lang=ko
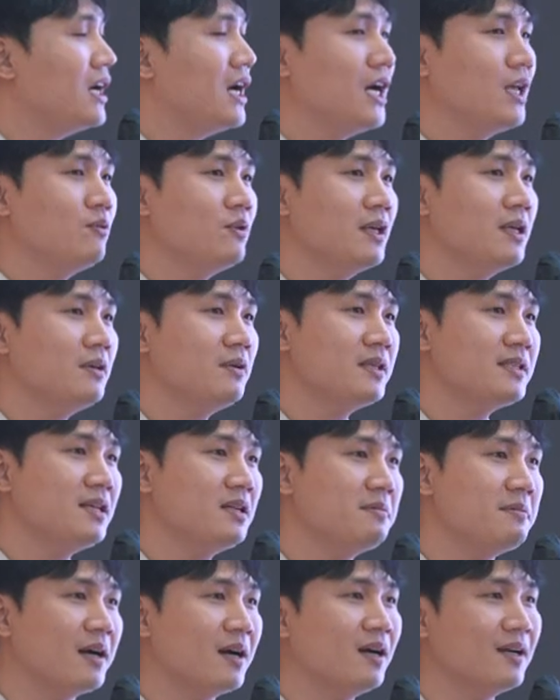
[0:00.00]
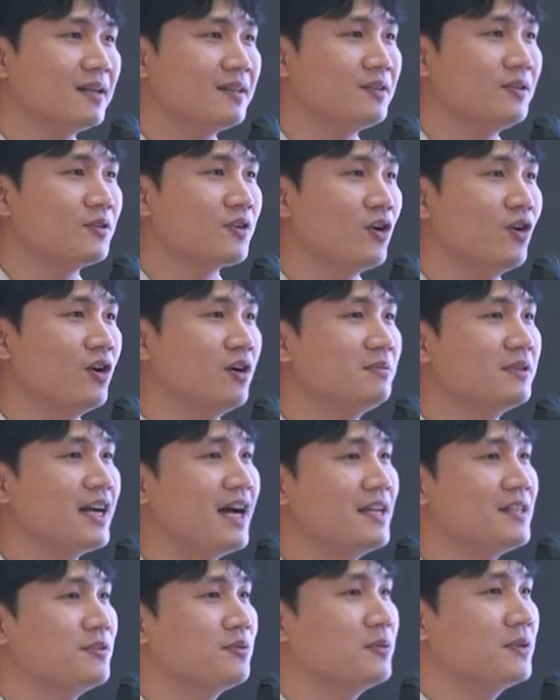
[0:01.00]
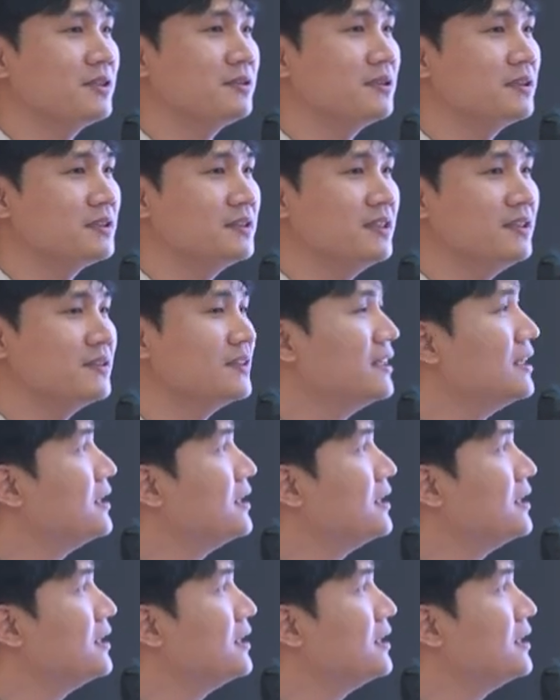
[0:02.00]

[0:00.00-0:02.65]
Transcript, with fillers: 한화의 회사를 매각했던 경험을 가지고 있거든요.